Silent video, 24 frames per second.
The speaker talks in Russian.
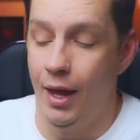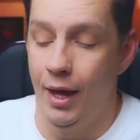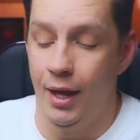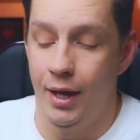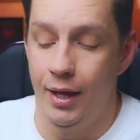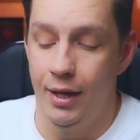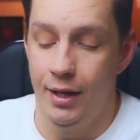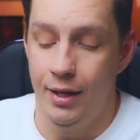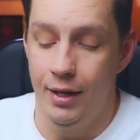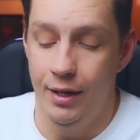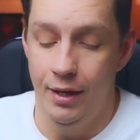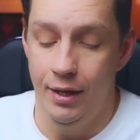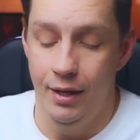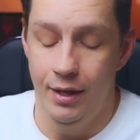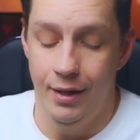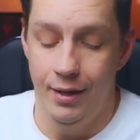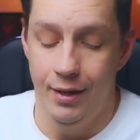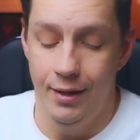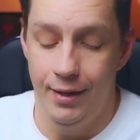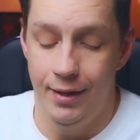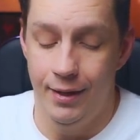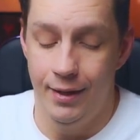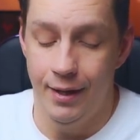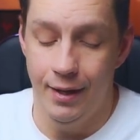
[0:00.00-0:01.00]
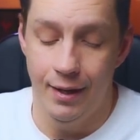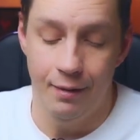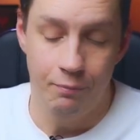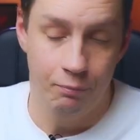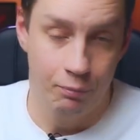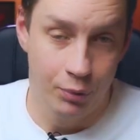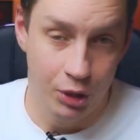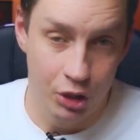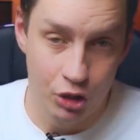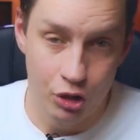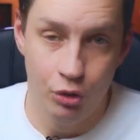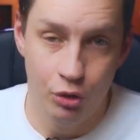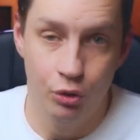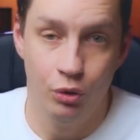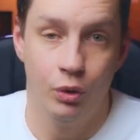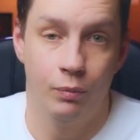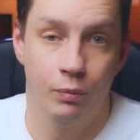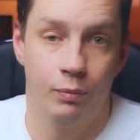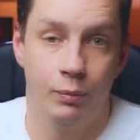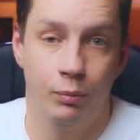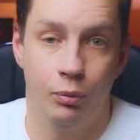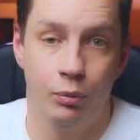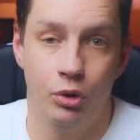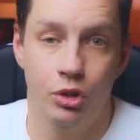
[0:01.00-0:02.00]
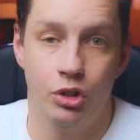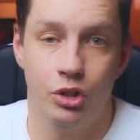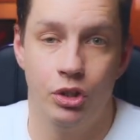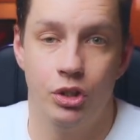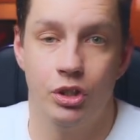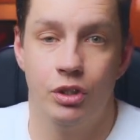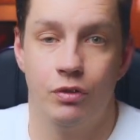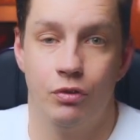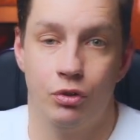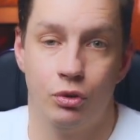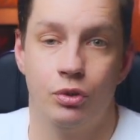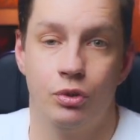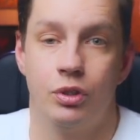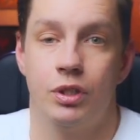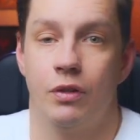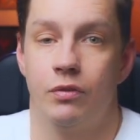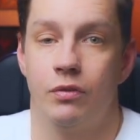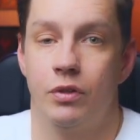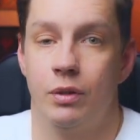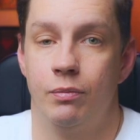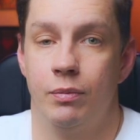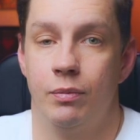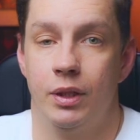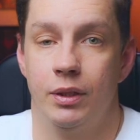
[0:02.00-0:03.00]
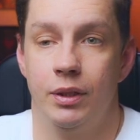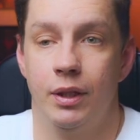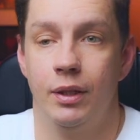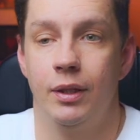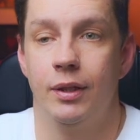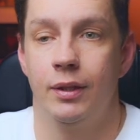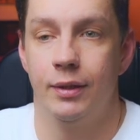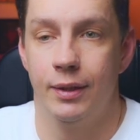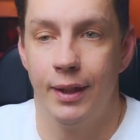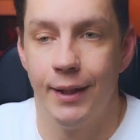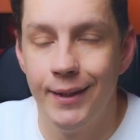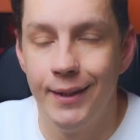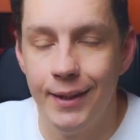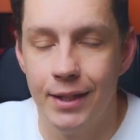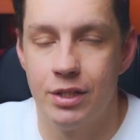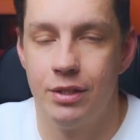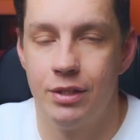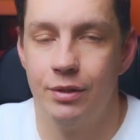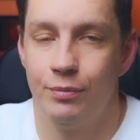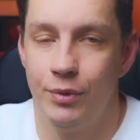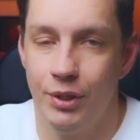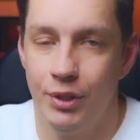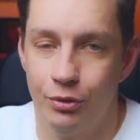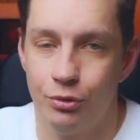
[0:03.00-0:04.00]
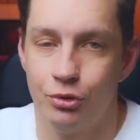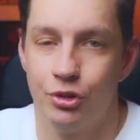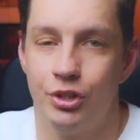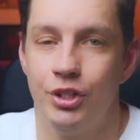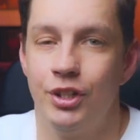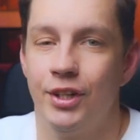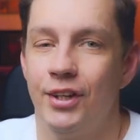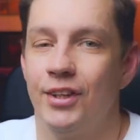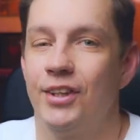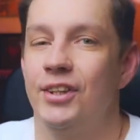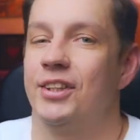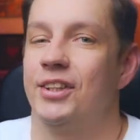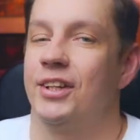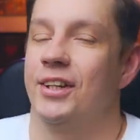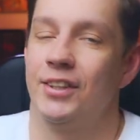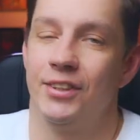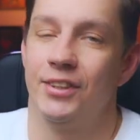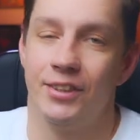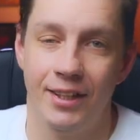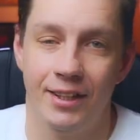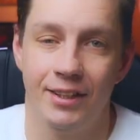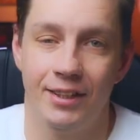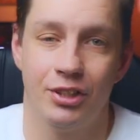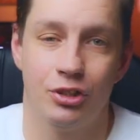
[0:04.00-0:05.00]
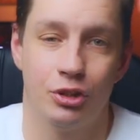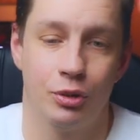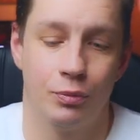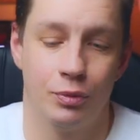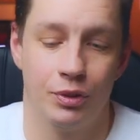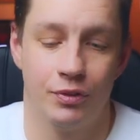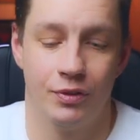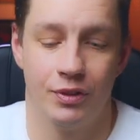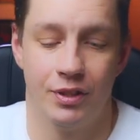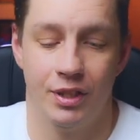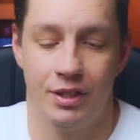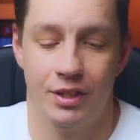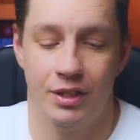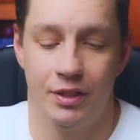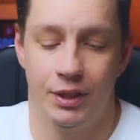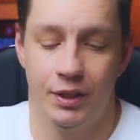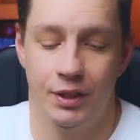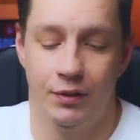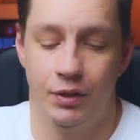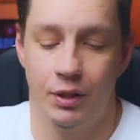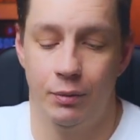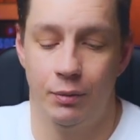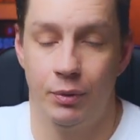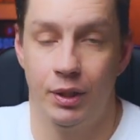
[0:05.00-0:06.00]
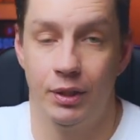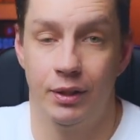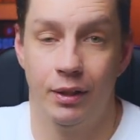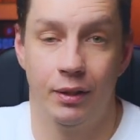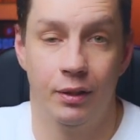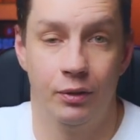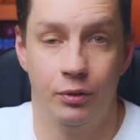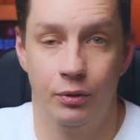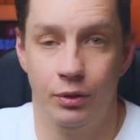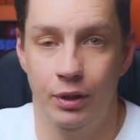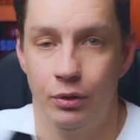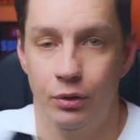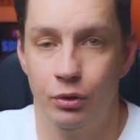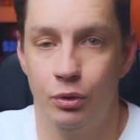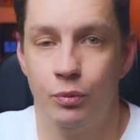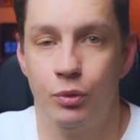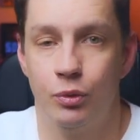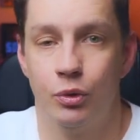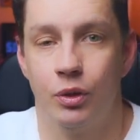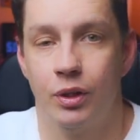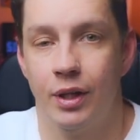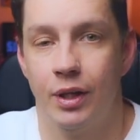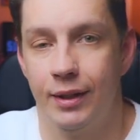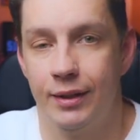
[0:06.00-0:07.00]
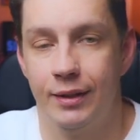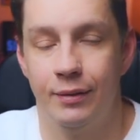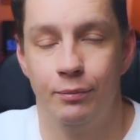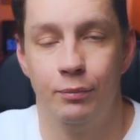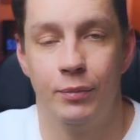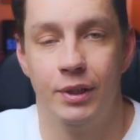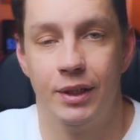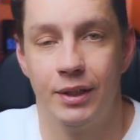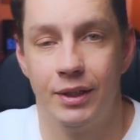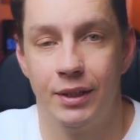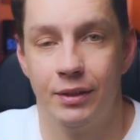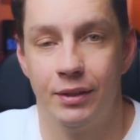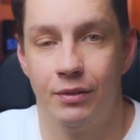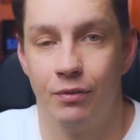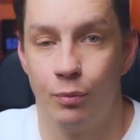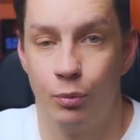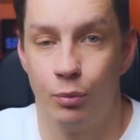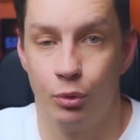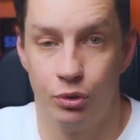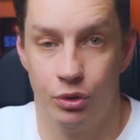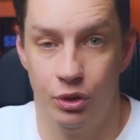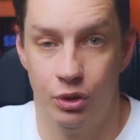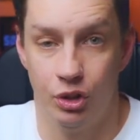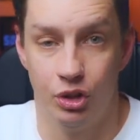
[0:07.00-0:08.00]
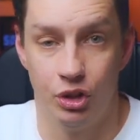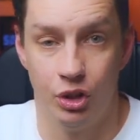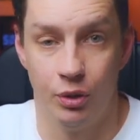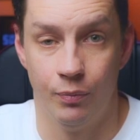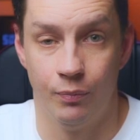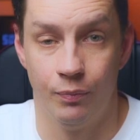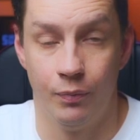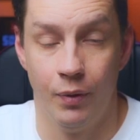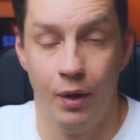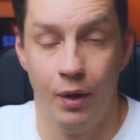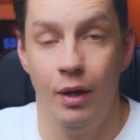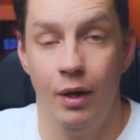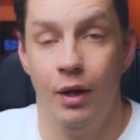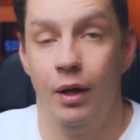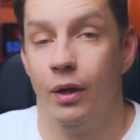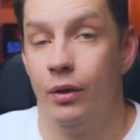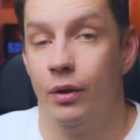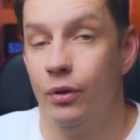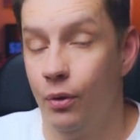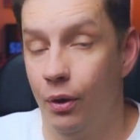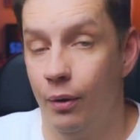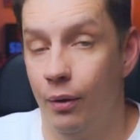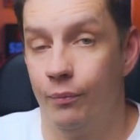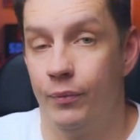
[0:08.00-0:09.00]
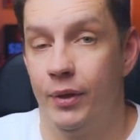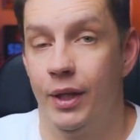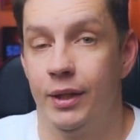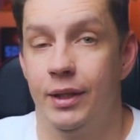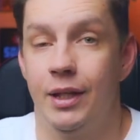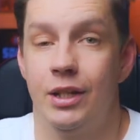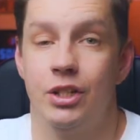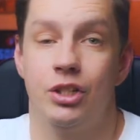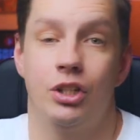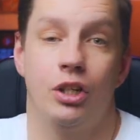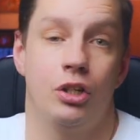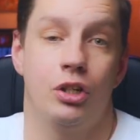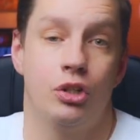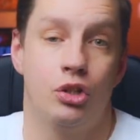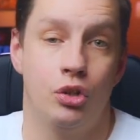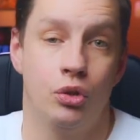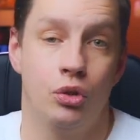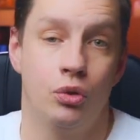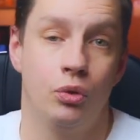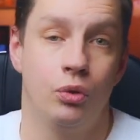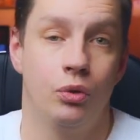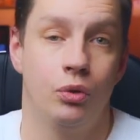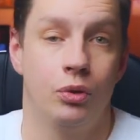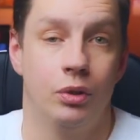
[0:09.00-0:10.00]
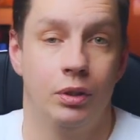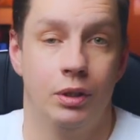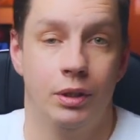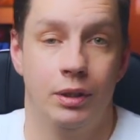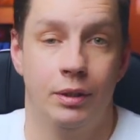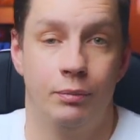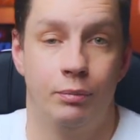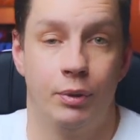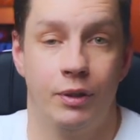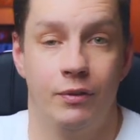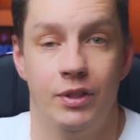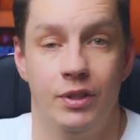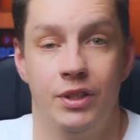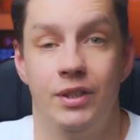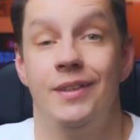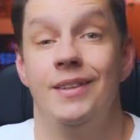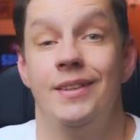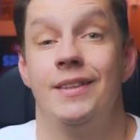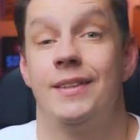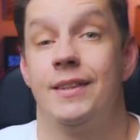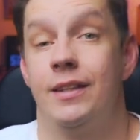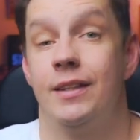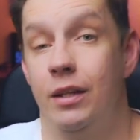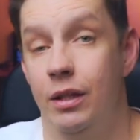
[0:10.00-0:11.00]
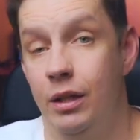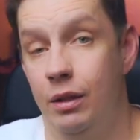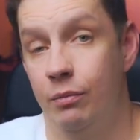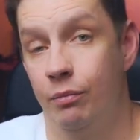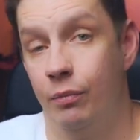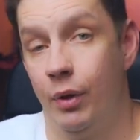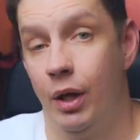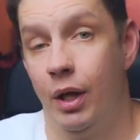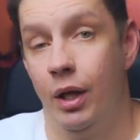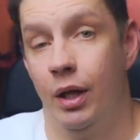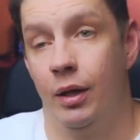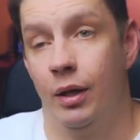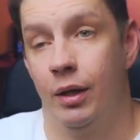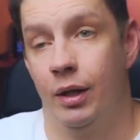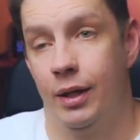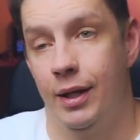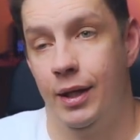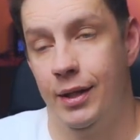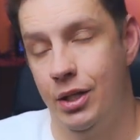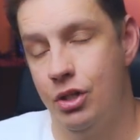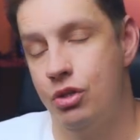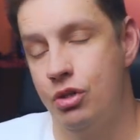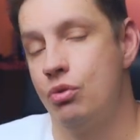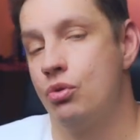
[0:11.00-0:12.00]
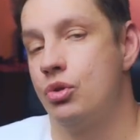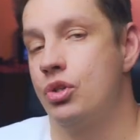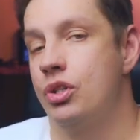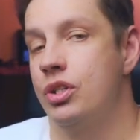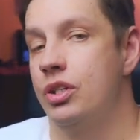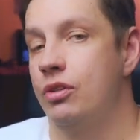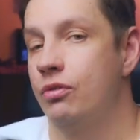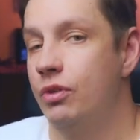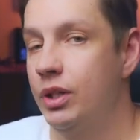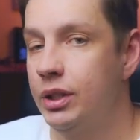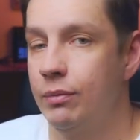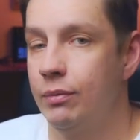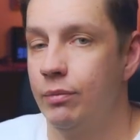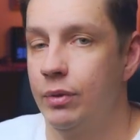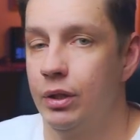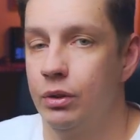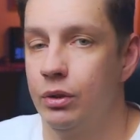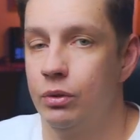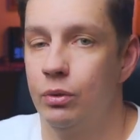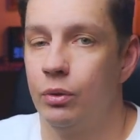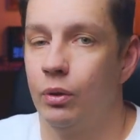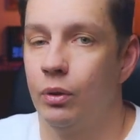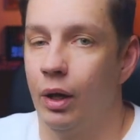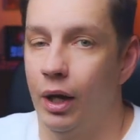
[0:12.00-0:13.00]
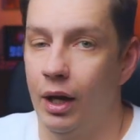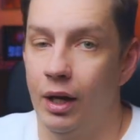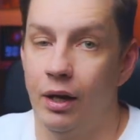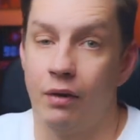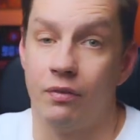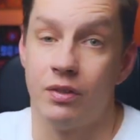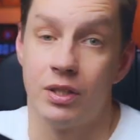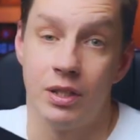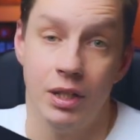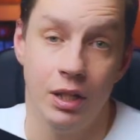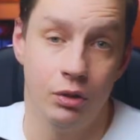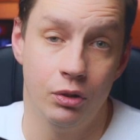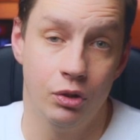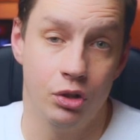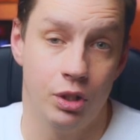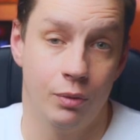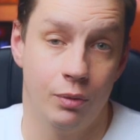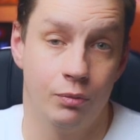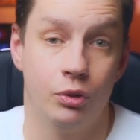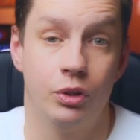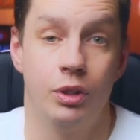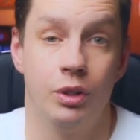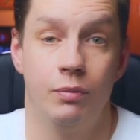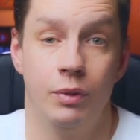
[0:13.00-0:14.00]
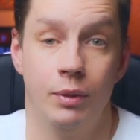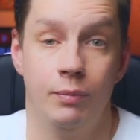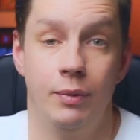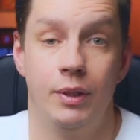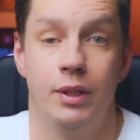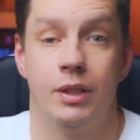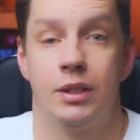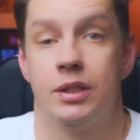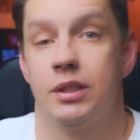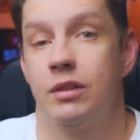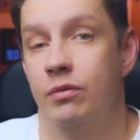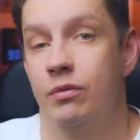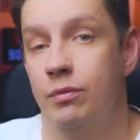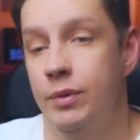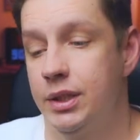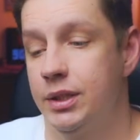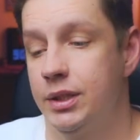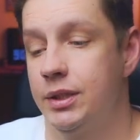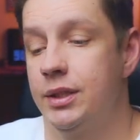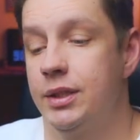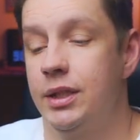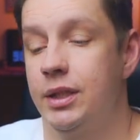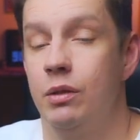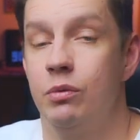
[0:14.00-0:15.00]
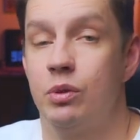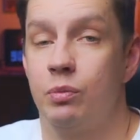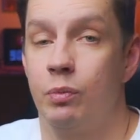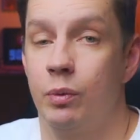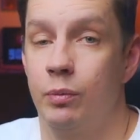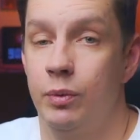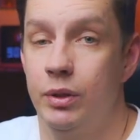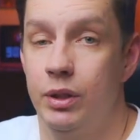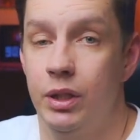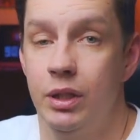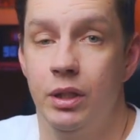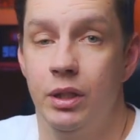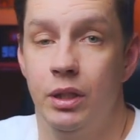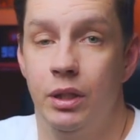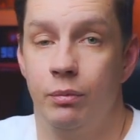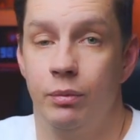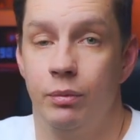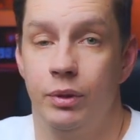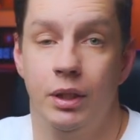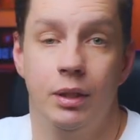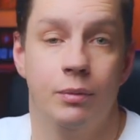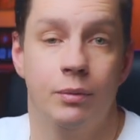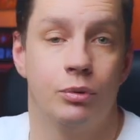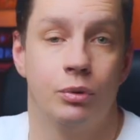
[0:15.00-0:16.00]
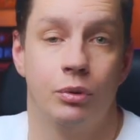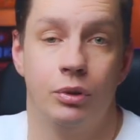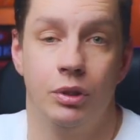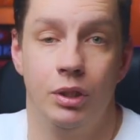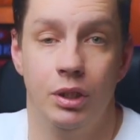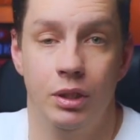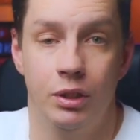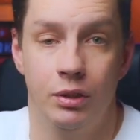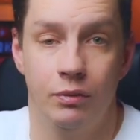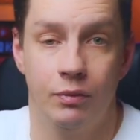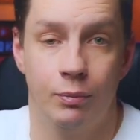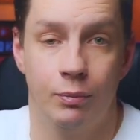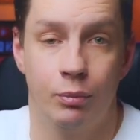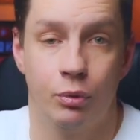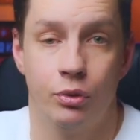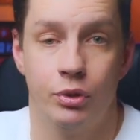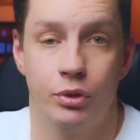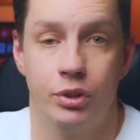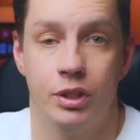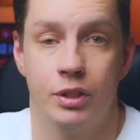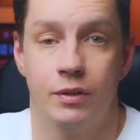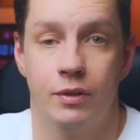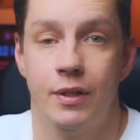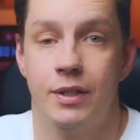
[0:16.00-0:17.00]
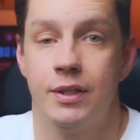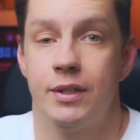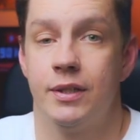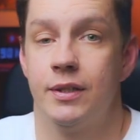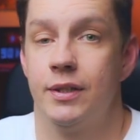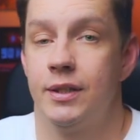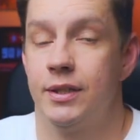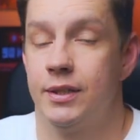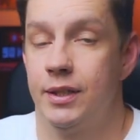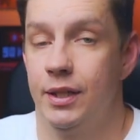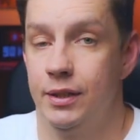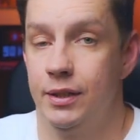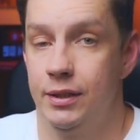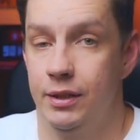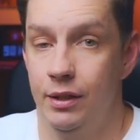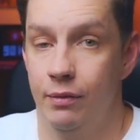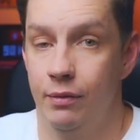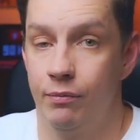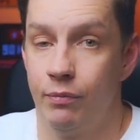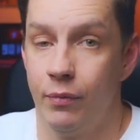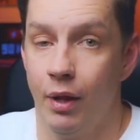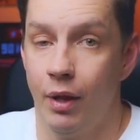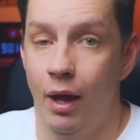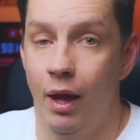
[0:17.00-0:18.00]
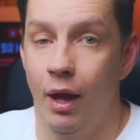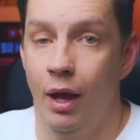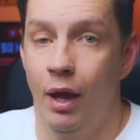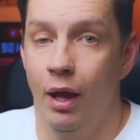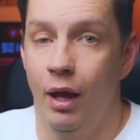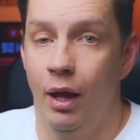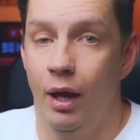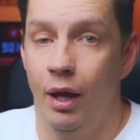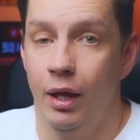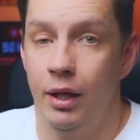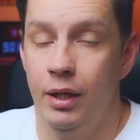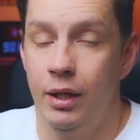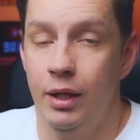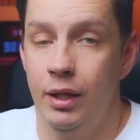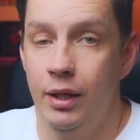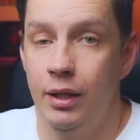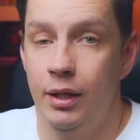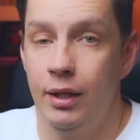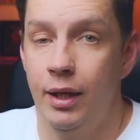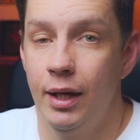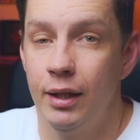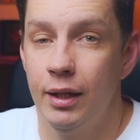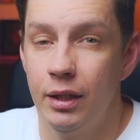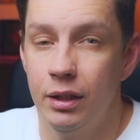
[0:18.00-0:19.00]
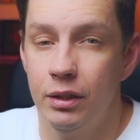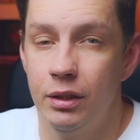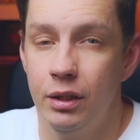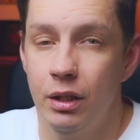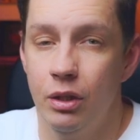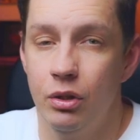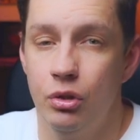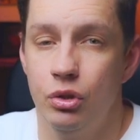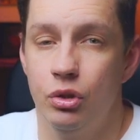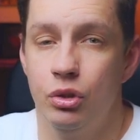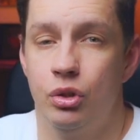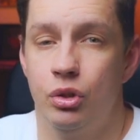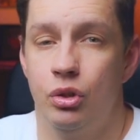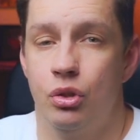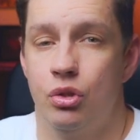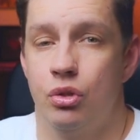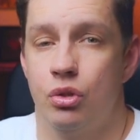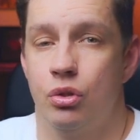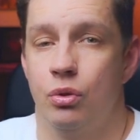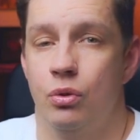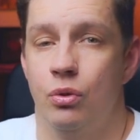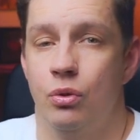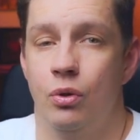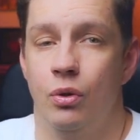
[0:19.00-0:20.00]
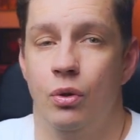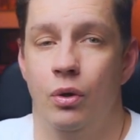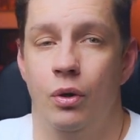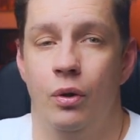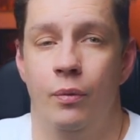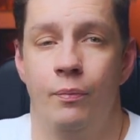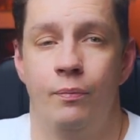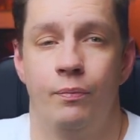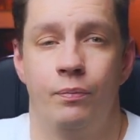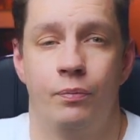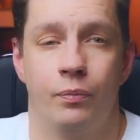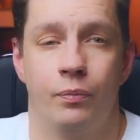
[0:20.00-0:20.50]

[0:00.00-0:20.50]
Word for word: И я пришлю ее по почте, свяжусь с автором канала. Конечно, мне нужны какие-то контакты, чтобы связаться с автором канала, но я думаю, как-то мы этот вопрос решим. Но я также хочу э, провести стрим. Конечно, уже не в этом году, а в следующем, но тем не менее, совместный стрим с победителем, где обсудить вопросы, связанные с IT. И я надеюсь, что